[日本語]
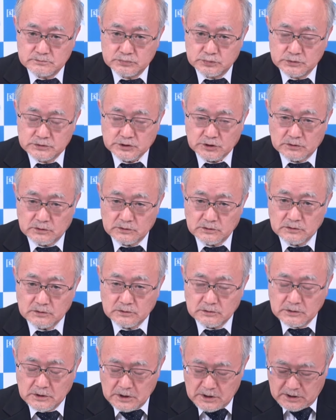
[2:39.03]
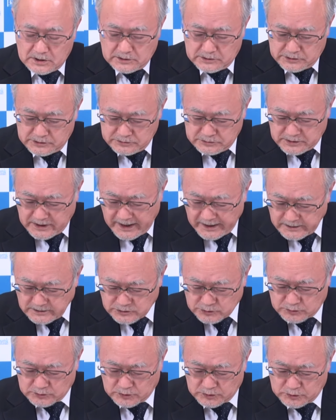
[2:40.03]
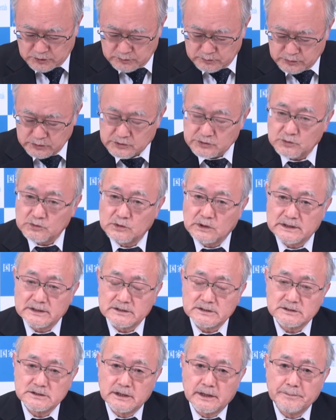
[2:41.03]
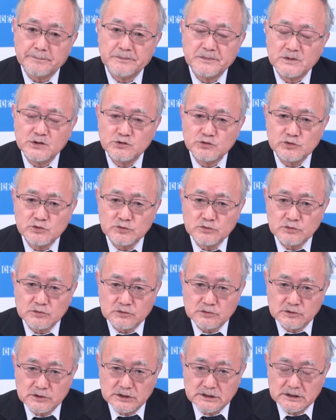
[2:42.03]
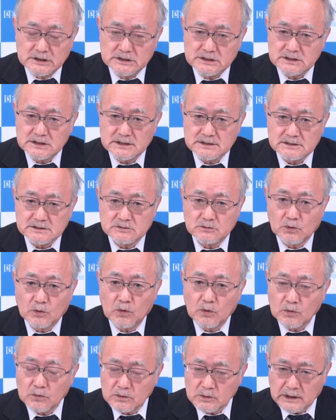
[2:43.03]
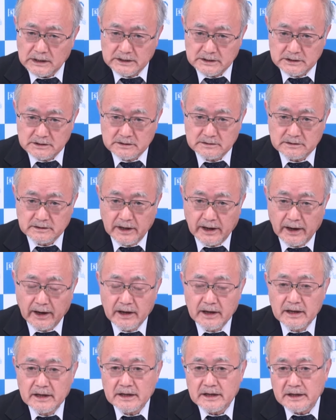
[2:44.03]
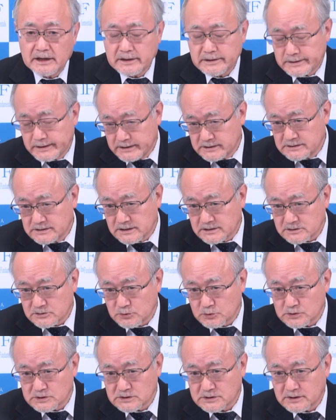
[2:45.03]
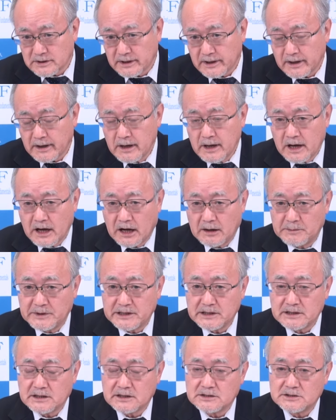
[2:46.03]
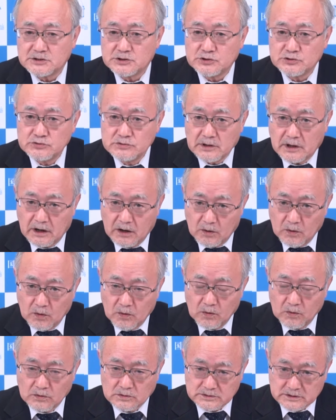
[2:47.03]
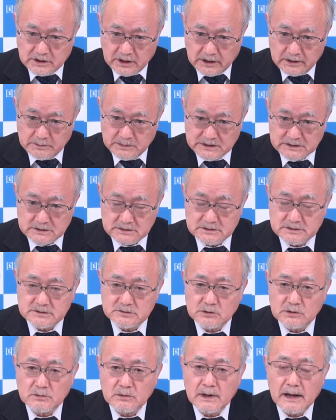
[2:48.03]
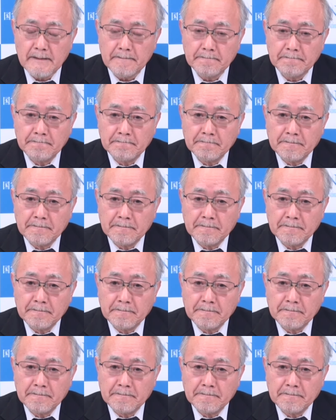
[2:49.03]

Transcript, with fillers: 部署の劉建長という部長がですねニューヨークに1月の9日に行ってやはり演説をしてアメリカに宗派を送っています。それは、